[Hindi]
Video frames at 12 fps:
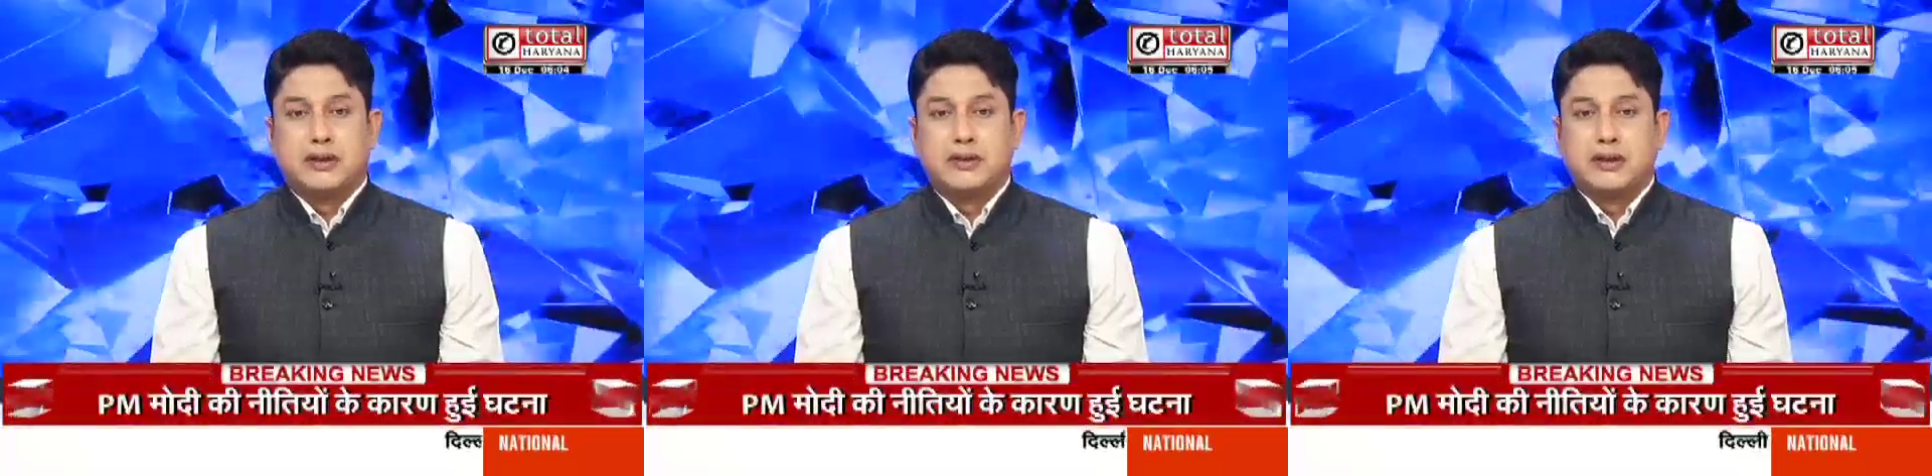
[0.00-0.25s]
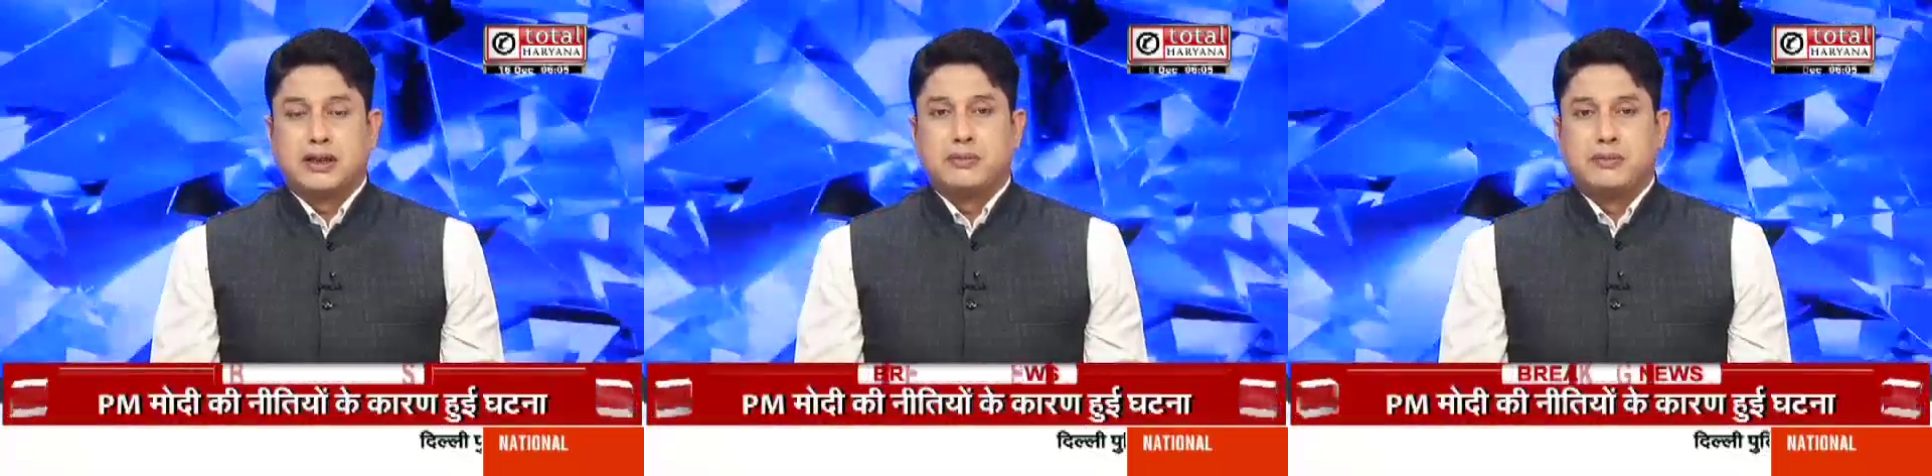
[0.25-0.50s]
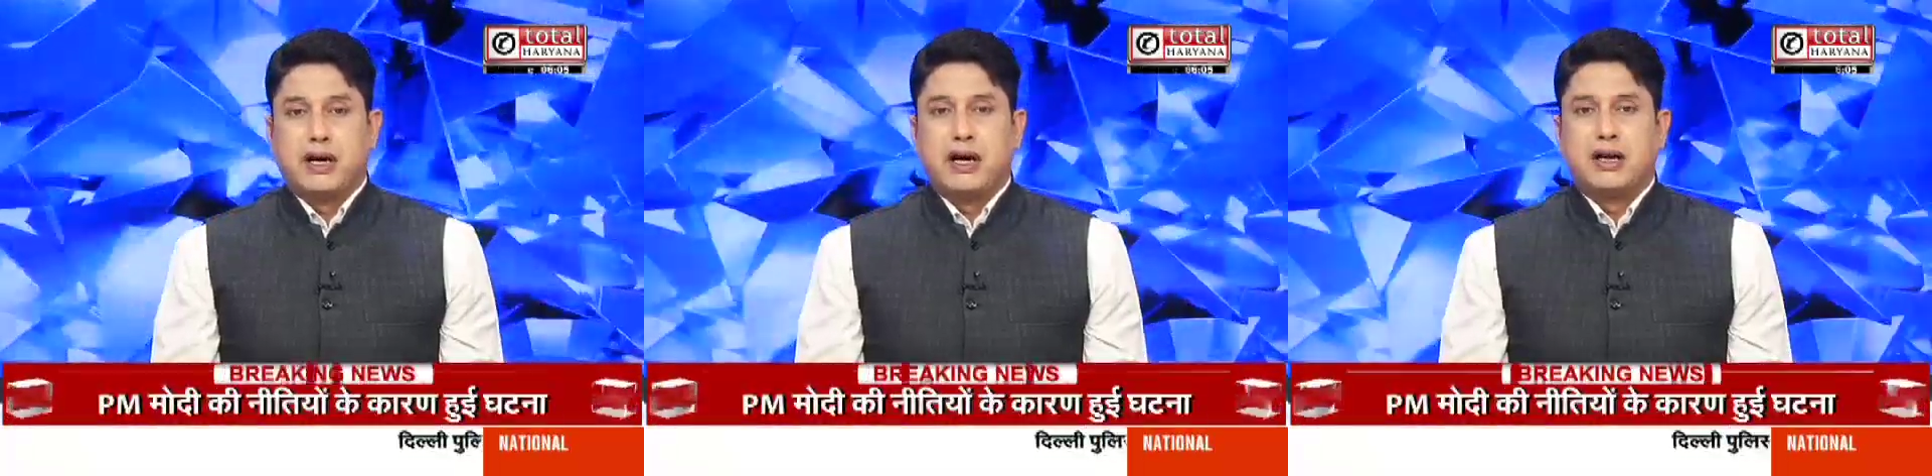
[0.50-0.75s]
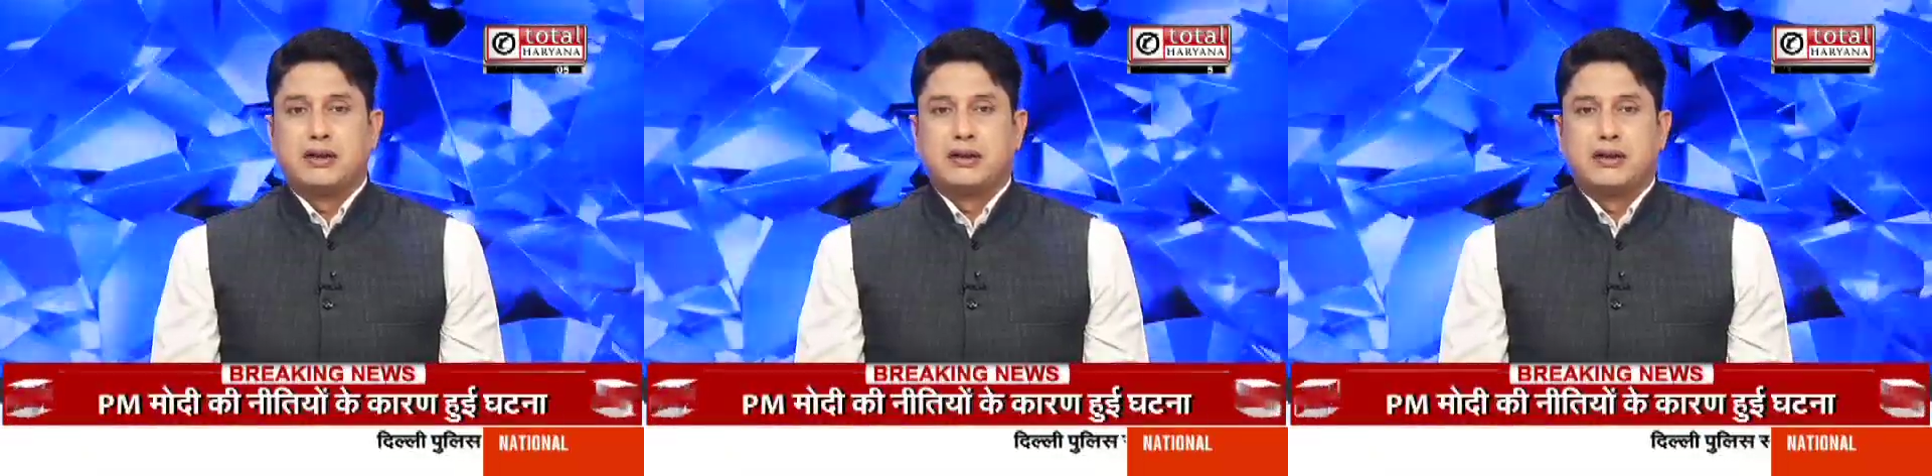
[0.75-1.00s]
संसद के
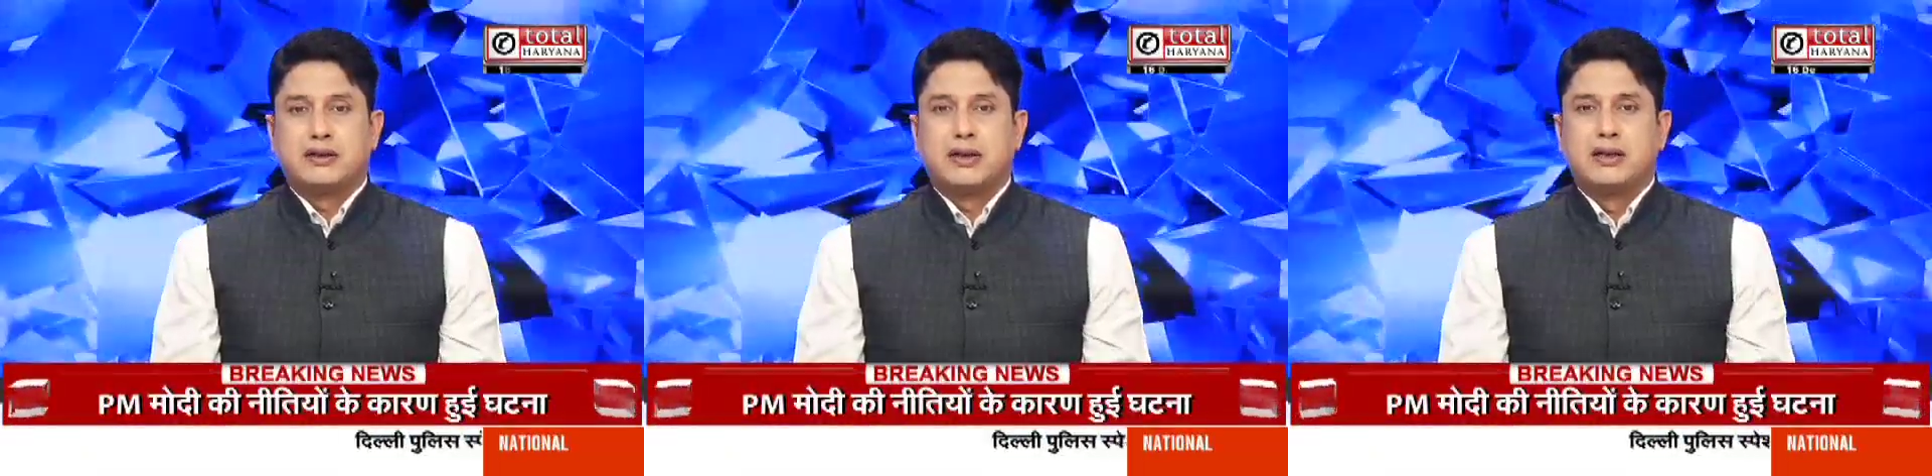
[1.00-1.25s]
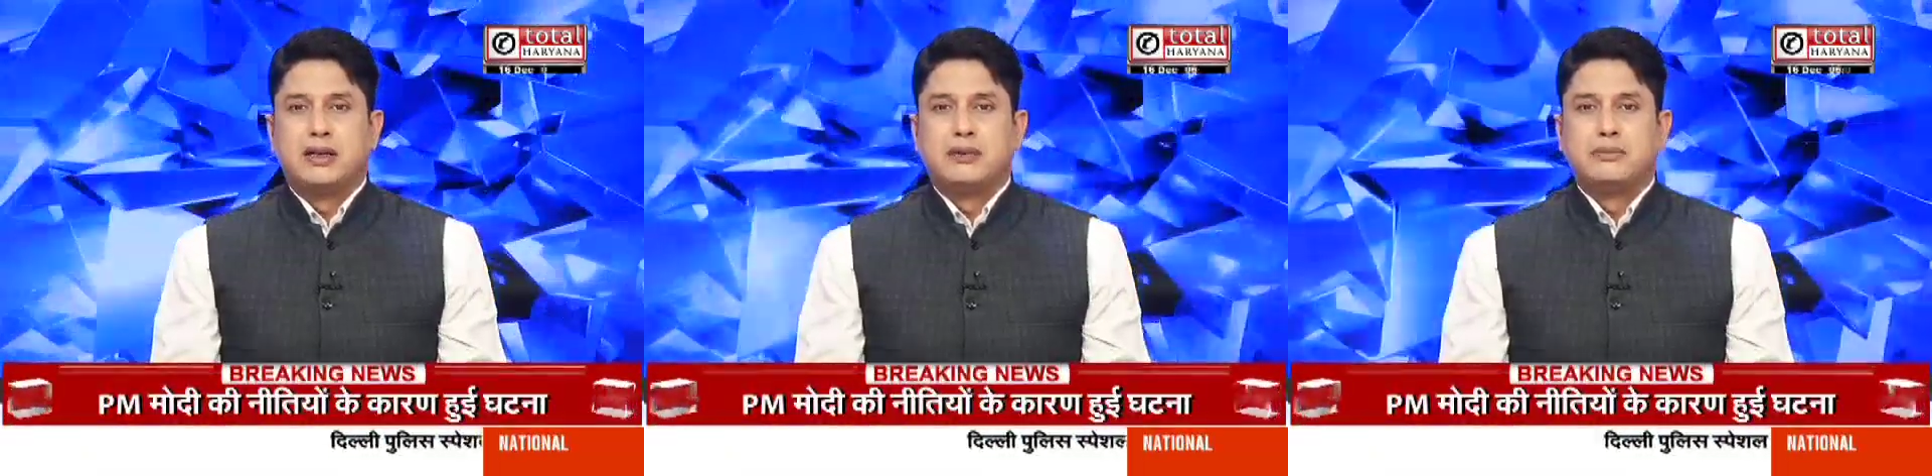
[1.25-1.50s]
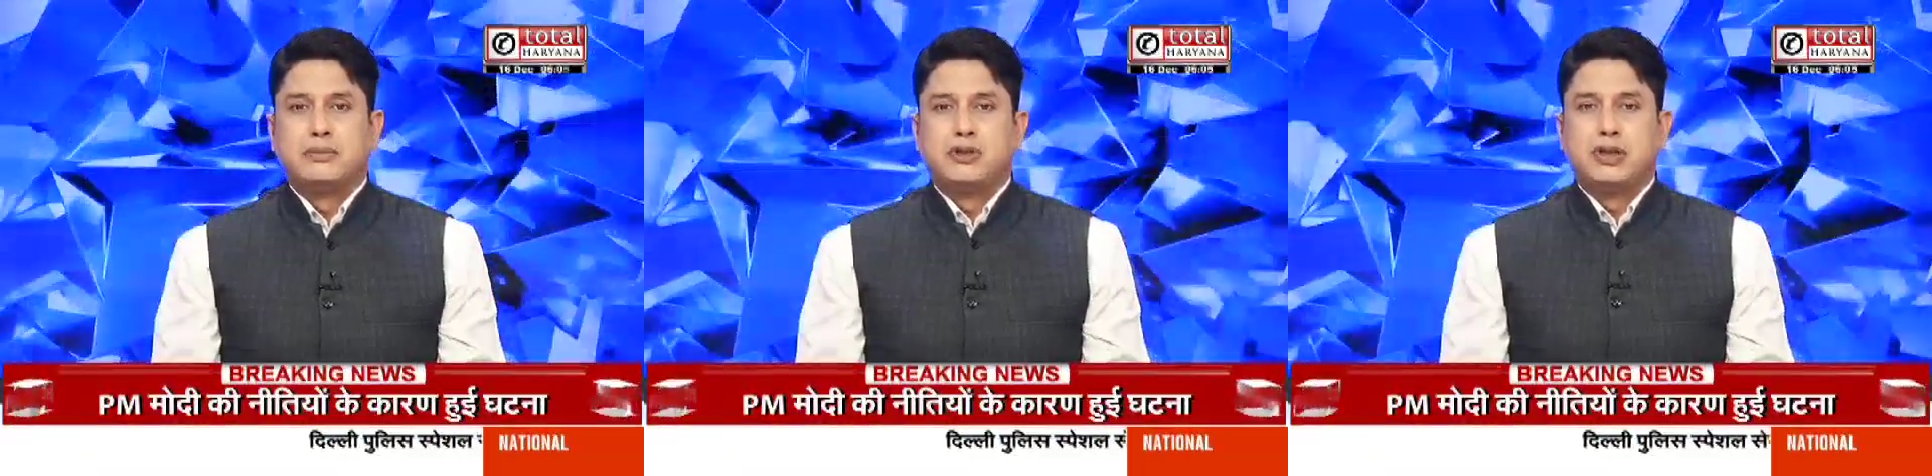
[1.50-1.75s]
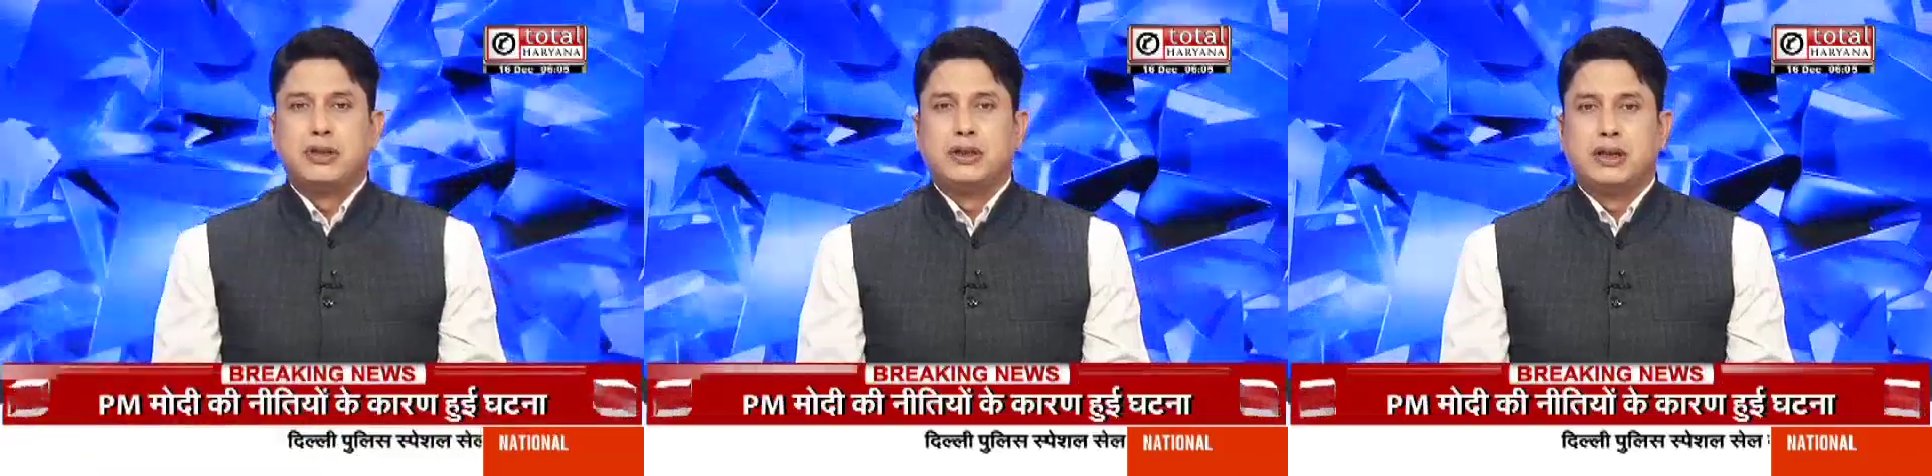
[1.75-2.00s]
बाहर दरअसल नीलम
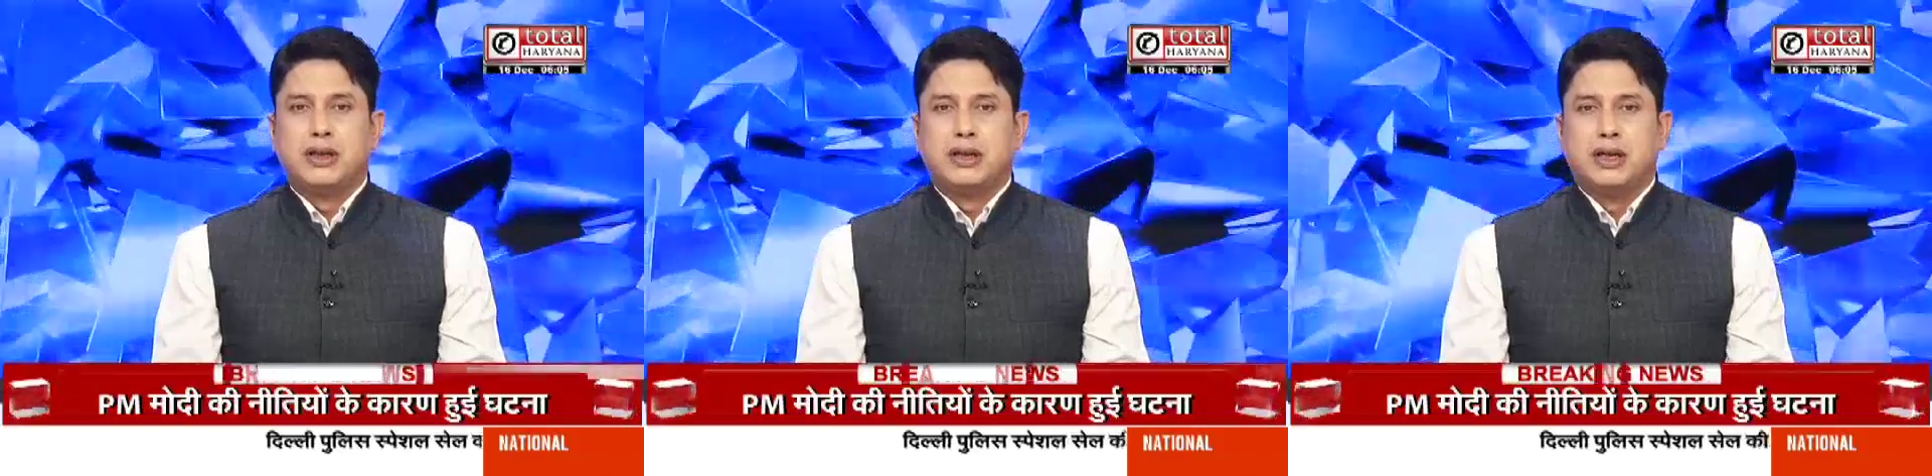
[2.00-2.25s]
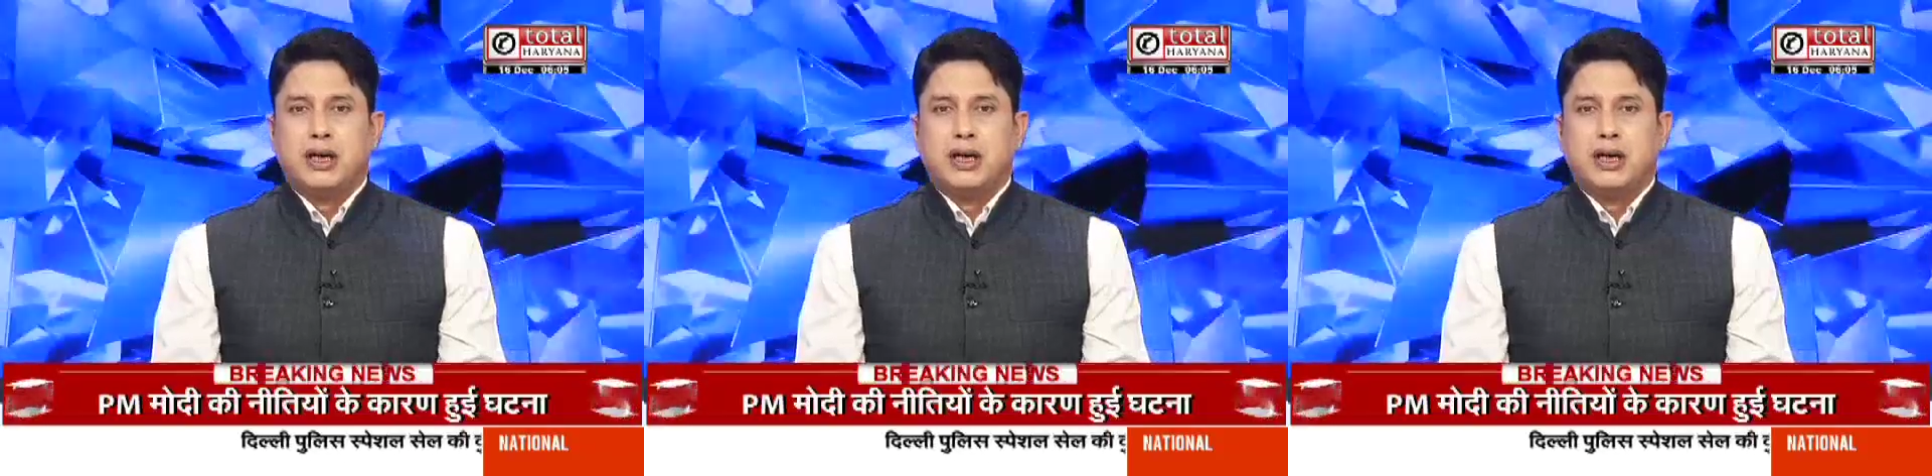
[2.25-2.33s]
जीन ने